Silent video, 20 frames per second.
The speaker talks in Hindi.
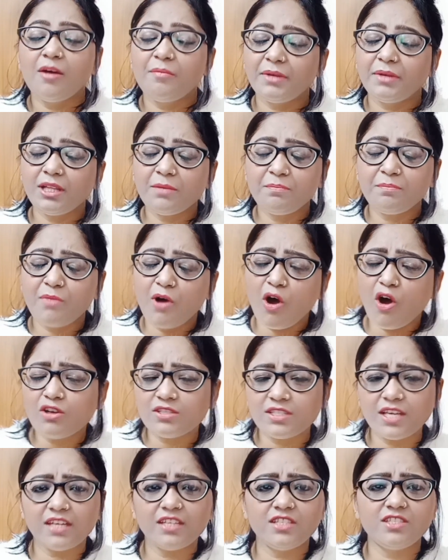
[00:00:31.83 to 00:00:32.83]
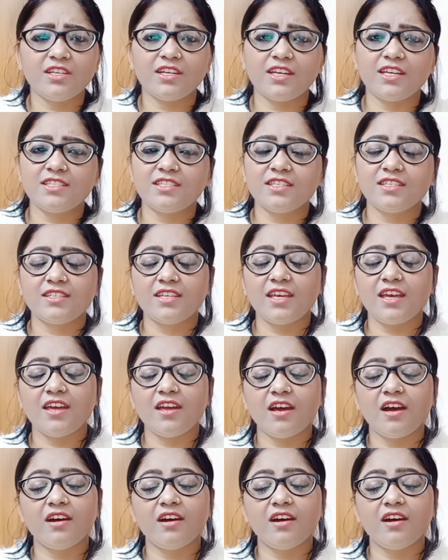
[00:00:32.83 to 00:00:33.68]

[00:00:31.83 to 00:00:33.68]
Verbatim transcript: मतलब बहुत सारी जगह से uh,